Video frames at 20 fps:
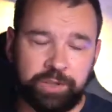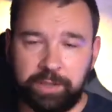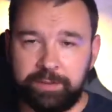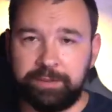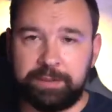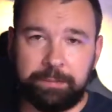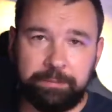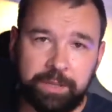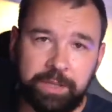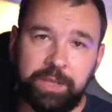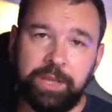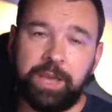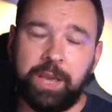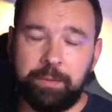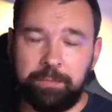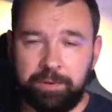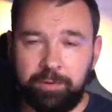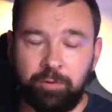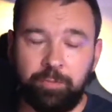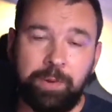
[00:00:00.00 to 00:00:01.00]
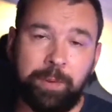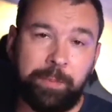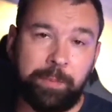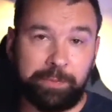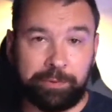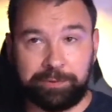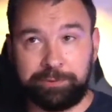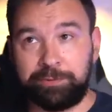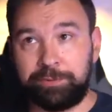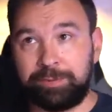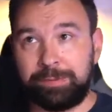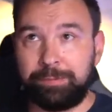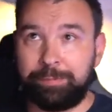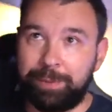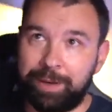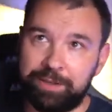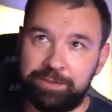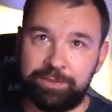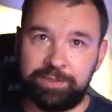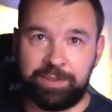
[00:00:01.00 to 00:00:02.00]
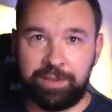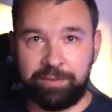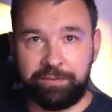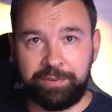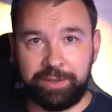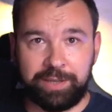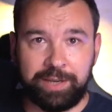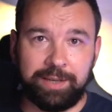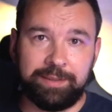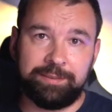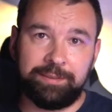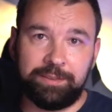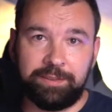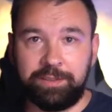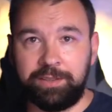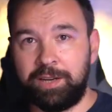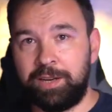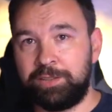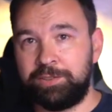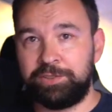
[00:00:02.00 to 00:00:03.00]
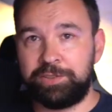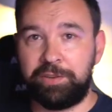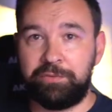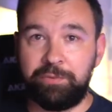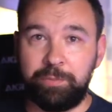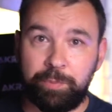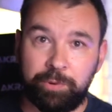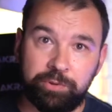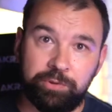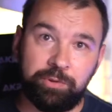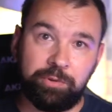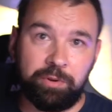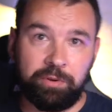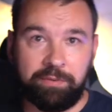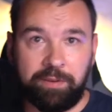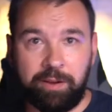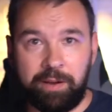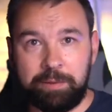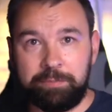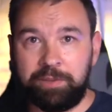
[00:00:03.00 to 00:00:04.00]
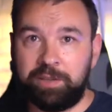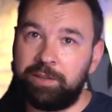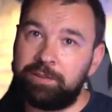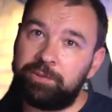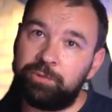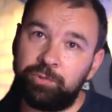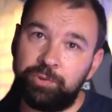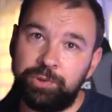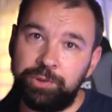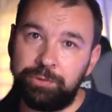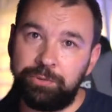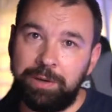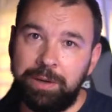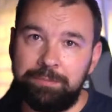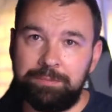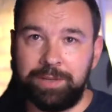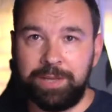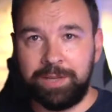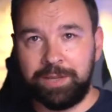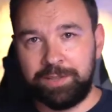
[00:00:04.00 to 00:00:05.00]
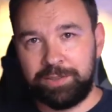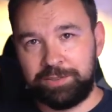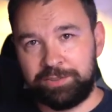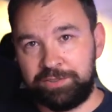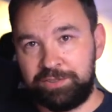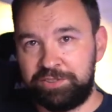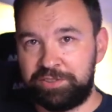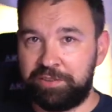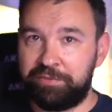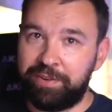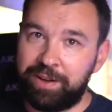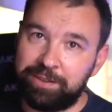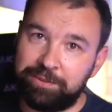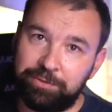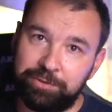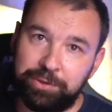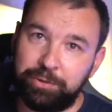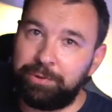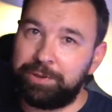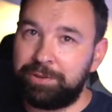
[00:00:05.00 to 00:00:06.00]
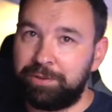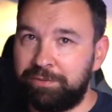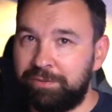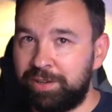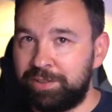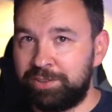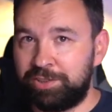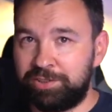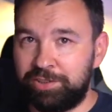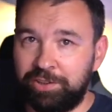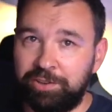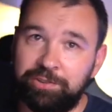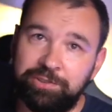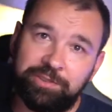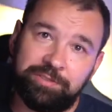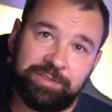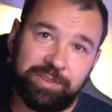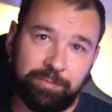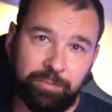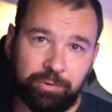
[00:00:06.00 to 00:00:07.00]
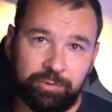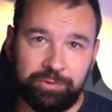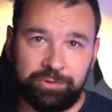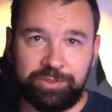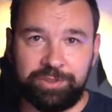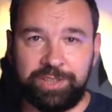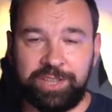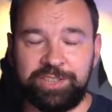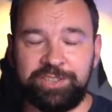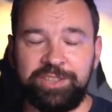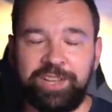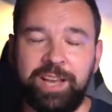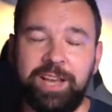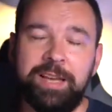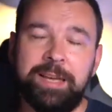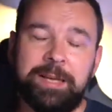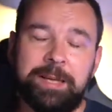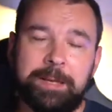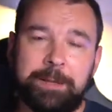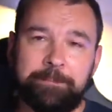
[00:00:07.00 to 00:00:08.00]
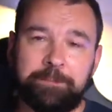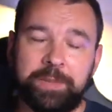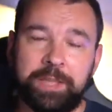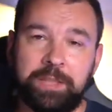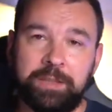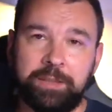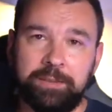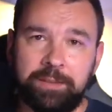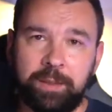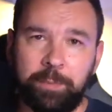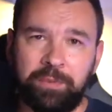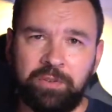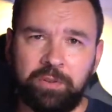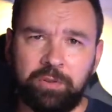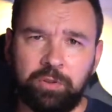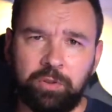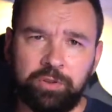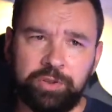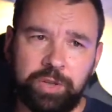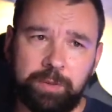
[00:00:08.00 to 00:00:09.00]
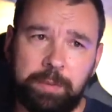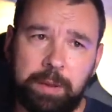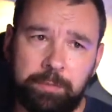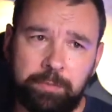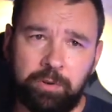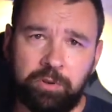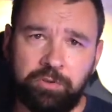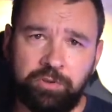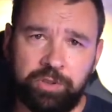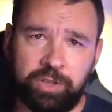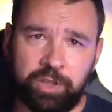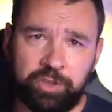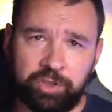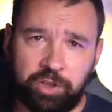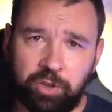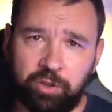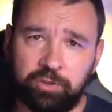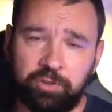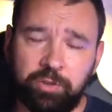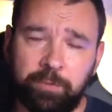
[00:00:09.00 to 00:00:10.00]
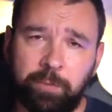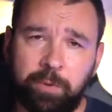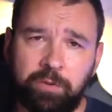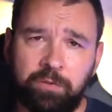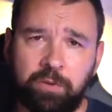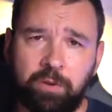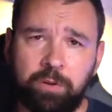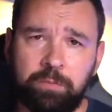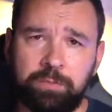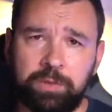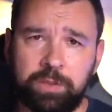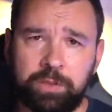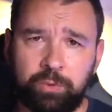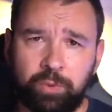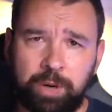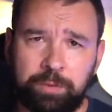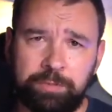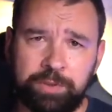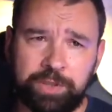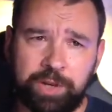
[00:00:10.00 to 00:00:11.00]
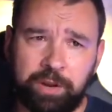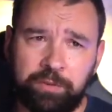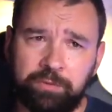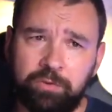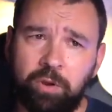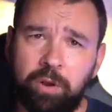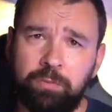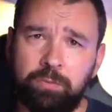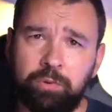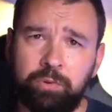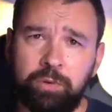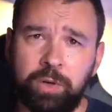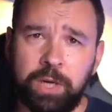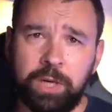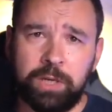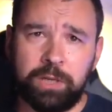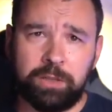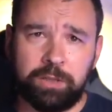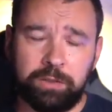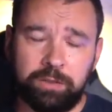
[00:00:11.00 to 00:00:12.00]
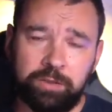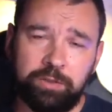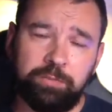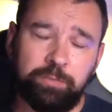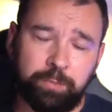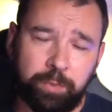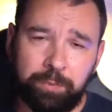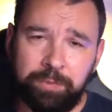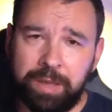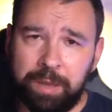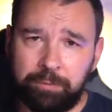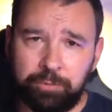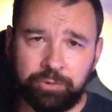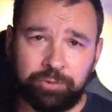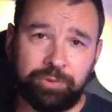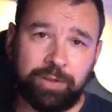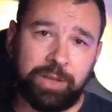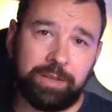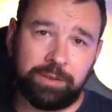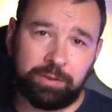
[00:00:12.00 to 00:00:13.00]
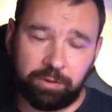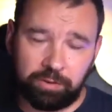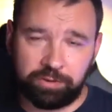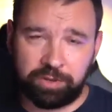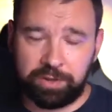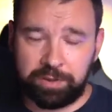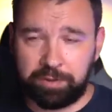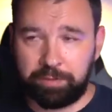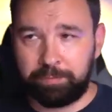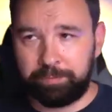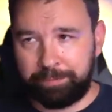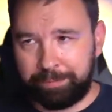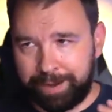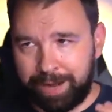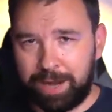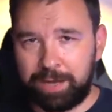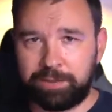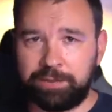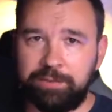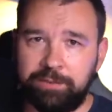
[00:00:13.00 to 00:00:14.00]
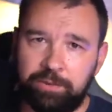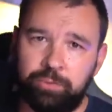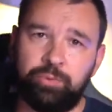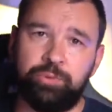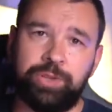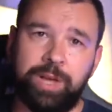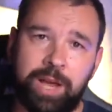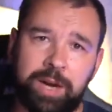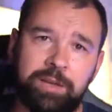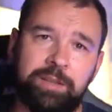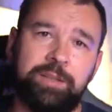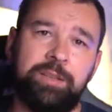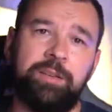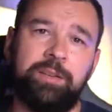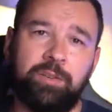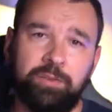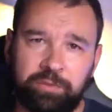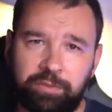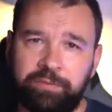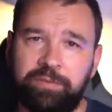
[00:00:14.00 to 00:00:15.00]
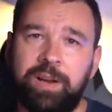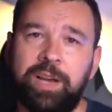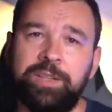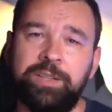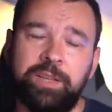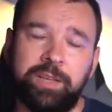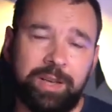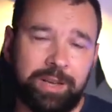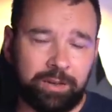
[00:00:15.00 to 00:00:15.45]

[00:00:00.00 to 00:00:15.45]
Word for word: że jestem geekiem i lubię po prostu sobie patrzeć na wykresy, ile dzisiaj wyprodukowałem, ile zużyłem, czy dzisiaj warto się ładować, jeżeli chodzi o samochód, czy też skutecznie, e, jest na pewno to, że mam rodzinę czteroosobową, e, która mieszka w domu e, i pomijam już tutaj to, że są pralki, suszarki, gotowanie,